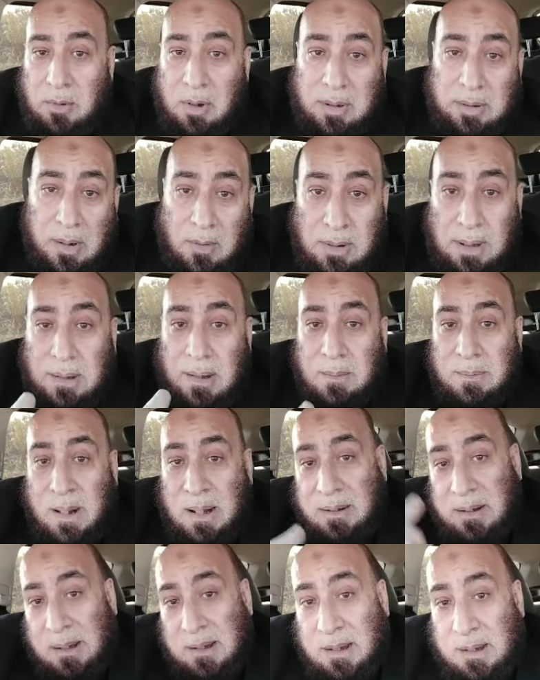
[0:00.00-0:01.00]
هو تولى
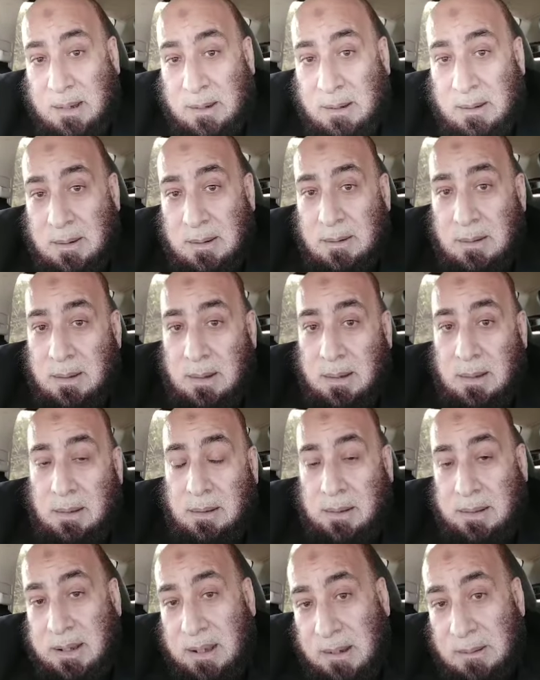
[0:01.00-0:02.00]
بعد إيه آه،
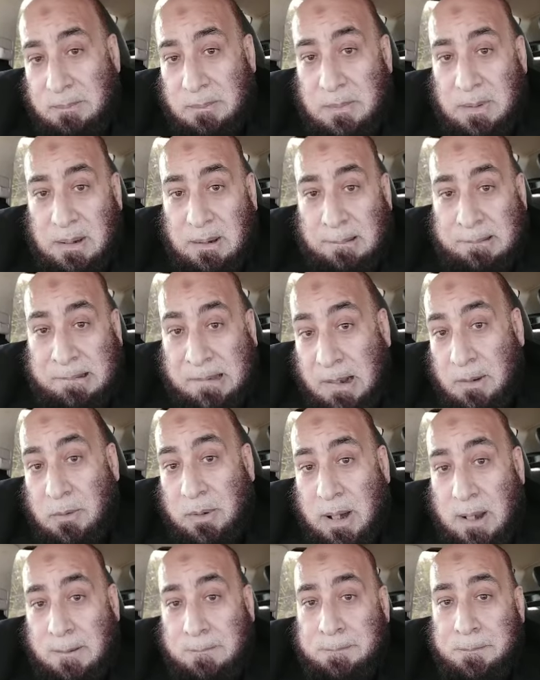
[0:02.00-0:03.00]
قيام
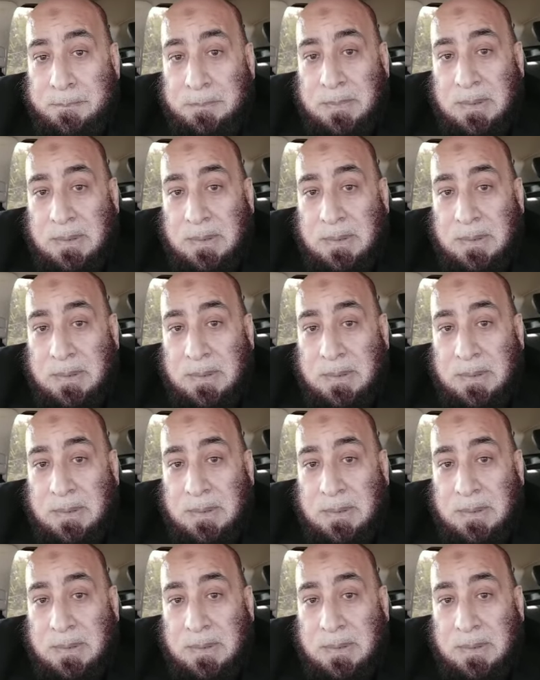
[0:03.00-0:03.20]
الثورة